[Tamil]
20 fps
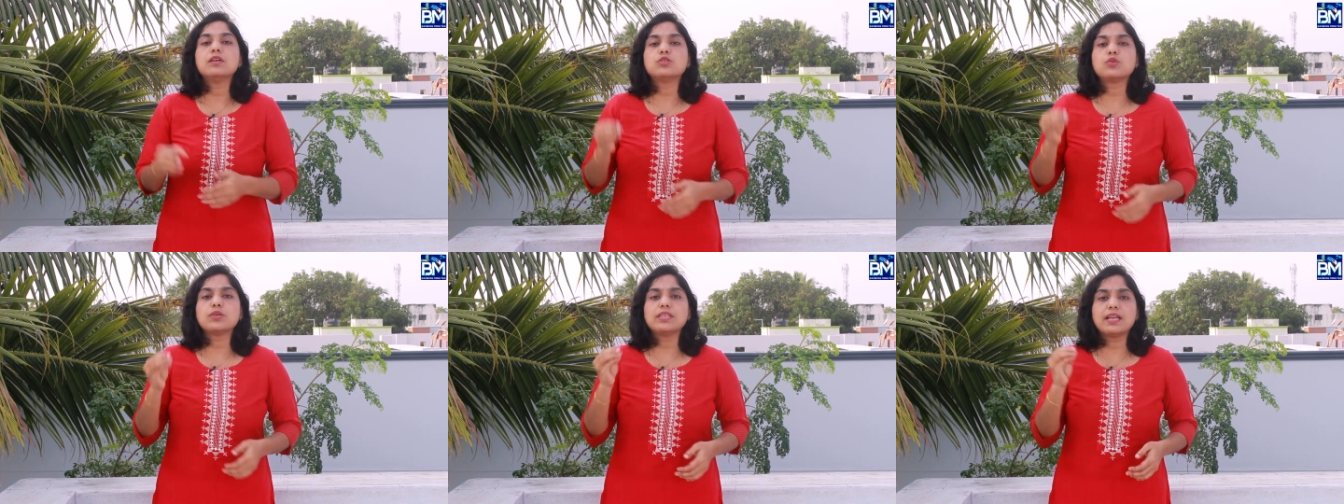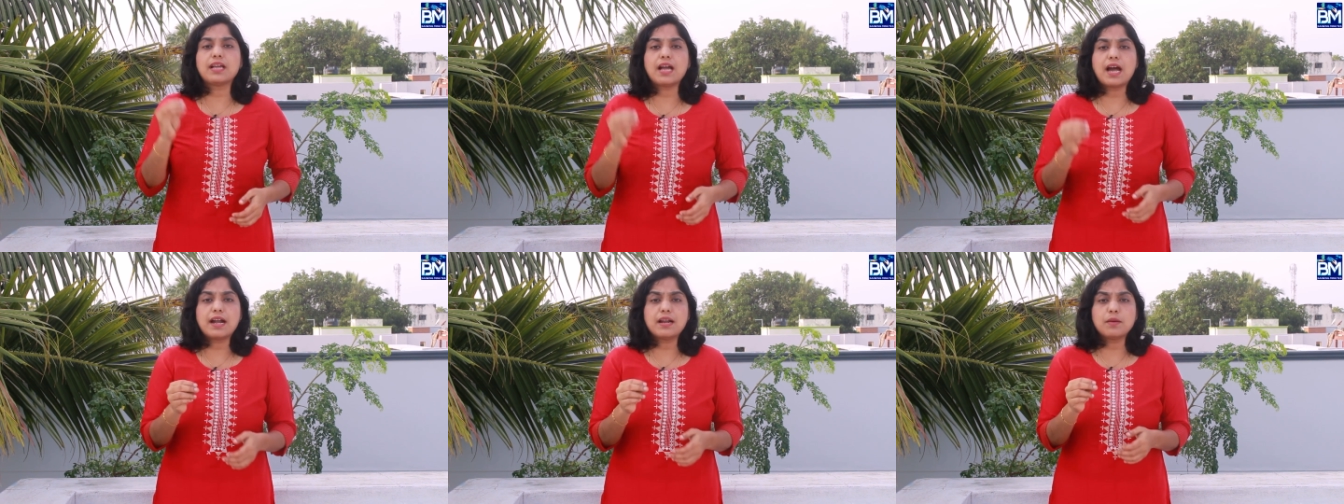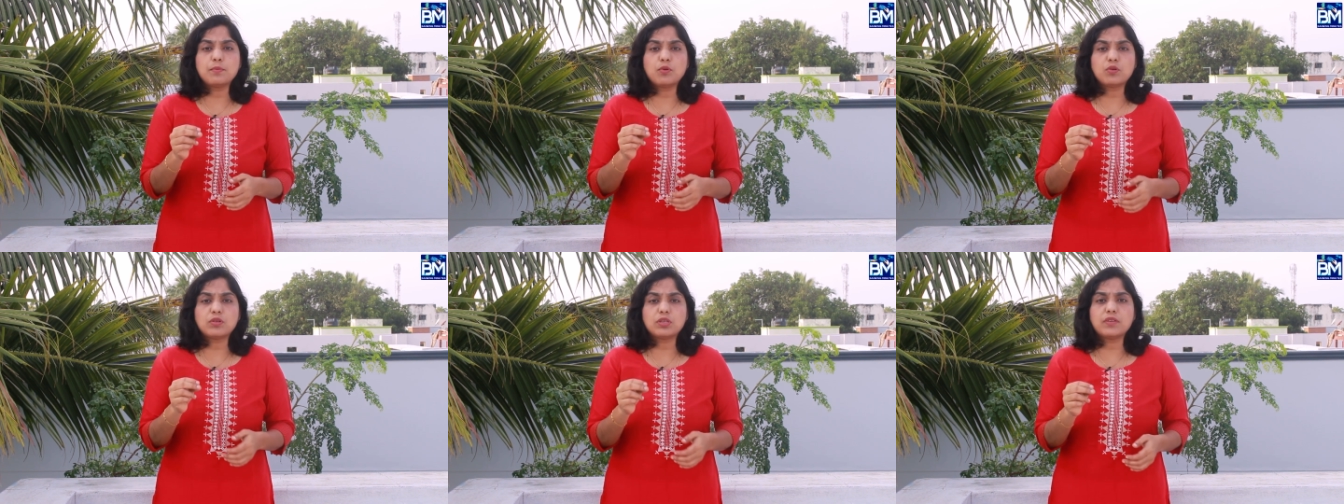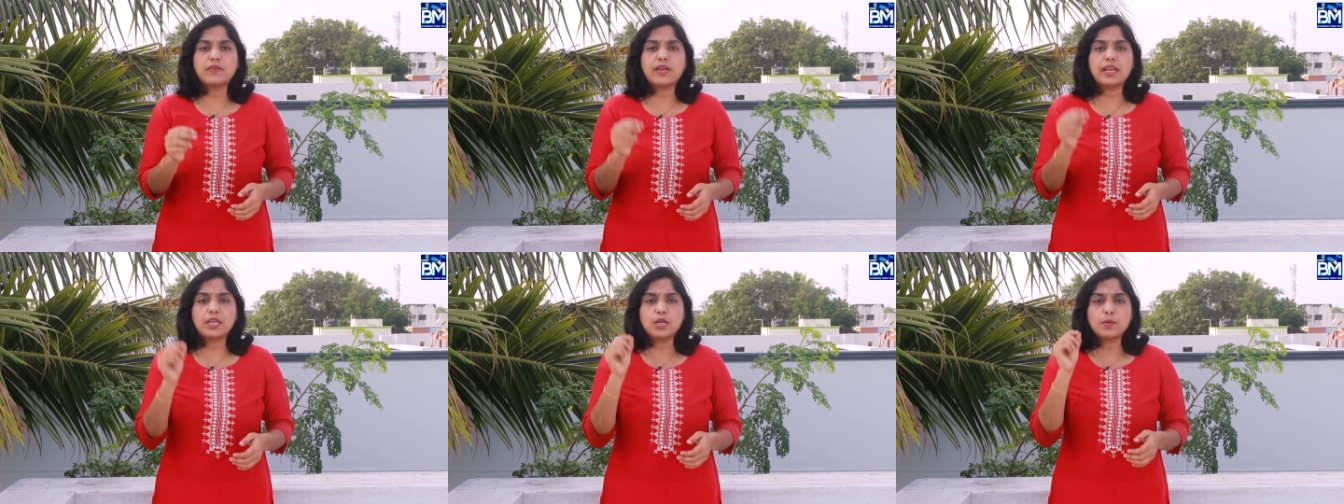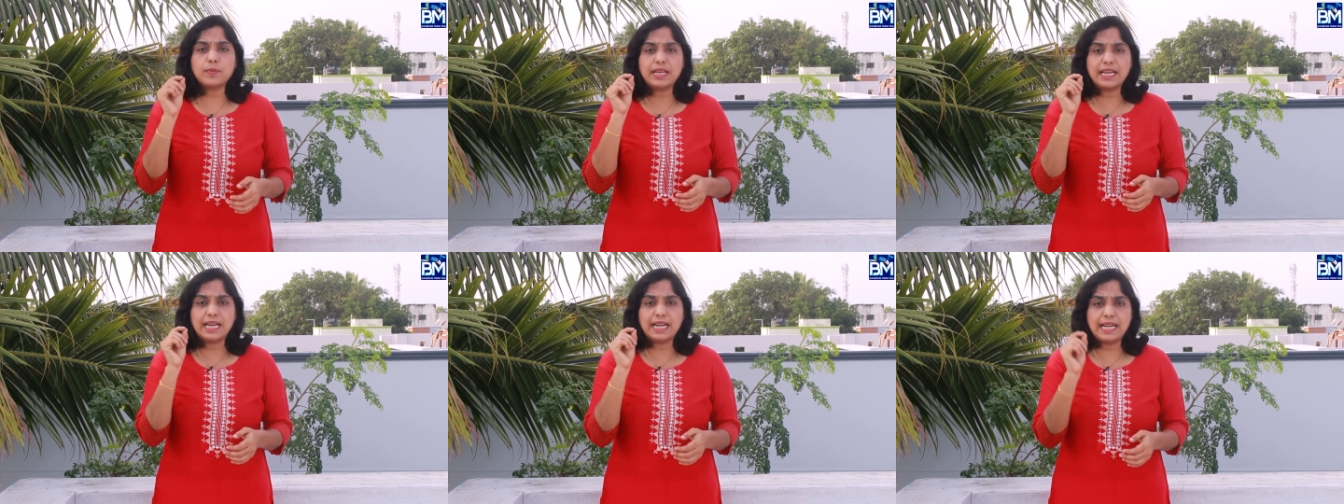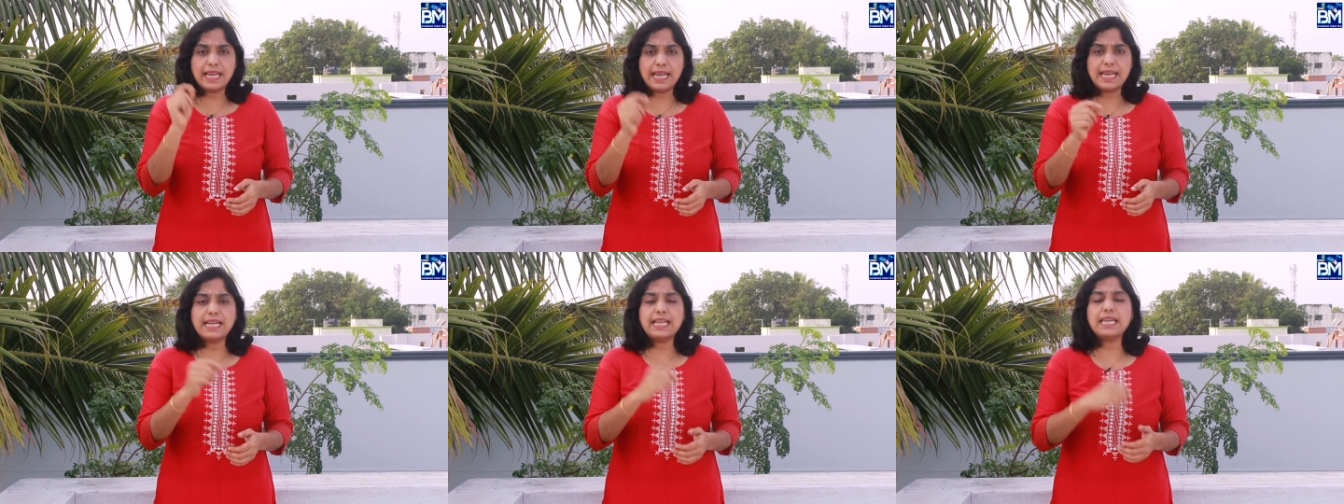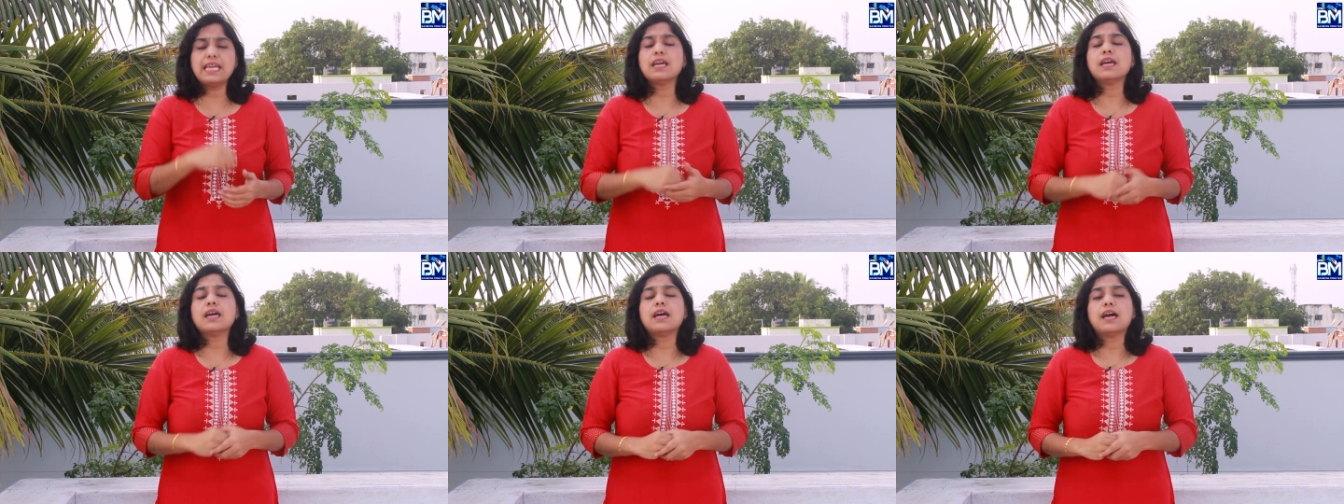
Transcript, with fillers: ஸோ இந்த கார்டை பொறுத்த வரைக்கும் நீங்கள் டெய்லி